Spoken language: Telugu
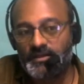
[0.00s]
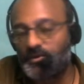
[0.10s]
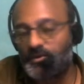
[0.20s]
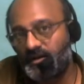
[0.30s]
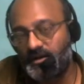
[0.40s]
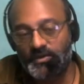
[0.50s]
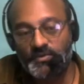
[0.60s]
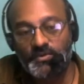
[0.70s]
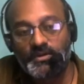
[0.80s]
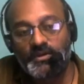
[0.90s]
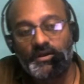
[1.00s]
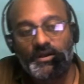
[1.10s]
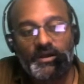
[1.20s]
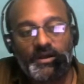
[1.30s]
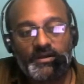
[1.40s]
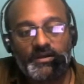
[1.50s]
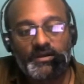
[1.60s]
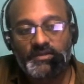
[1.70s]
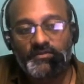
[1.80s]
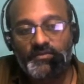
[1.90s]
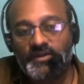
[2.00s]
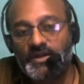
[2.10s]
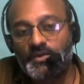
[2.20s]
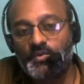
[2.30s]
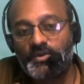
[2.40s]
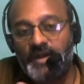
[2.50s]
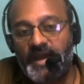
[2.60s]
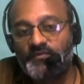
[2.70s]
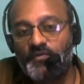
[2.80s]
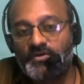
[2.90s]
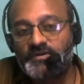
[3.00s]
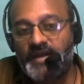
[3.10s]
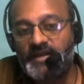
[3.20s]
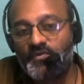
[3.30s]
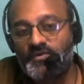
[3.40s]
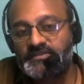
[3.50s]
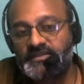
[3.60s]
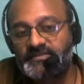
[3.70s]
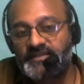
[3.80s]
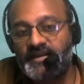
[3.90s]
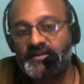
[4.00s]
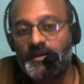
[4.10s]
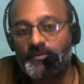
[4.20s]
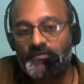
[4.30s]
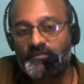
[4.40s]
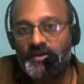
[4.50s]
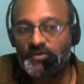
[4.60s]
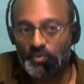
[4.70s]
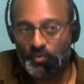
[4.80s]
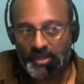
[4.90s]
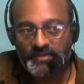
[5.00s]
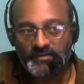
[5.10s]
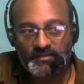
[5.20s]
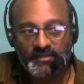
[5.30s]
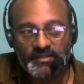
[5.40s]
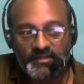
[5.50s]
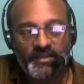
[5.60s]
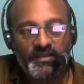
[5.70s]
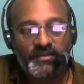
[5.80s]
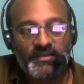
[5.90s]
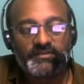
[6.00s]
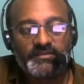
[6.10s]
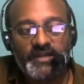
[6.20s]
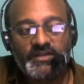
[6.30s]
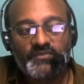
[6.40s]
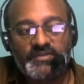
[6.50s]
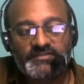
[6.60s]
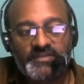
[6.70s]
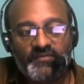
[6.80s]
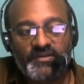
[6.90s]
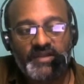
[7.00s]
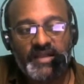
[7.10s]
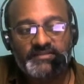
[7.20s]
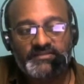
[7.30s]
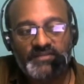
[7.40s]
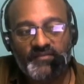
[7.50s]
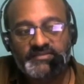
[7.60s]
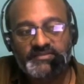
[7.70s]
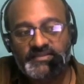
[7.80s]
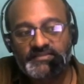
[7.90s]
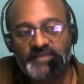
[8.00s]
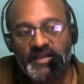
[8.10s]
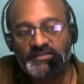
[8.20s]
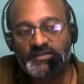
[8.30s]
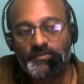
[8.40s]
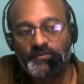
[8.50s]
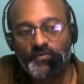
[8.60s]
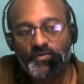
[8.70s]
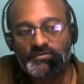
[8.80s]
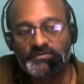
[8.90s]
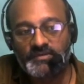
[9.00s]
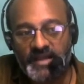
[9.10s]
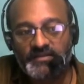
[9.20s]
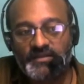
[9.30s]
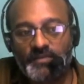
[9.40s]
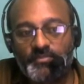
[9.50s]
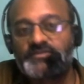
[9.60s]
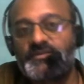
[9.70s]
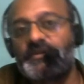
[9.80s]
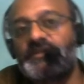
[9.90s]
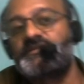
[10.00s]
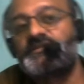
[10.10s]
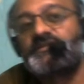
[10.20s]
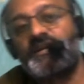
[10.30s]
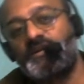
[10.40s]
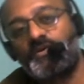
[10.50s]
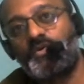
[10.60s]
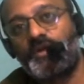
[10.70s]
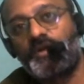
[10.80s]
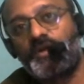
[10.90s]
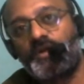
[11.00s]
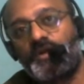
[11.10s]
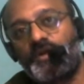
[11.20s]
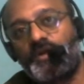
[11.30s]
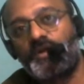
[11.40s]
కలిగి ఉండాలన్నారు ఇతర వివరాలకు నైన్ ఫోర్ నైన్ ఫోర్ సిక్స్ ఎయిట్ డబల్ ఫైవ్ టూ నైన్ లేదా ఎయిట్ వన్ సెవెన్ నైన్ సెవెన్ సిక్స్ నైన్ డబల్ ఫోర్ నైన్ నంబర్లో సంప్రదించాలని ఆయన కోరారు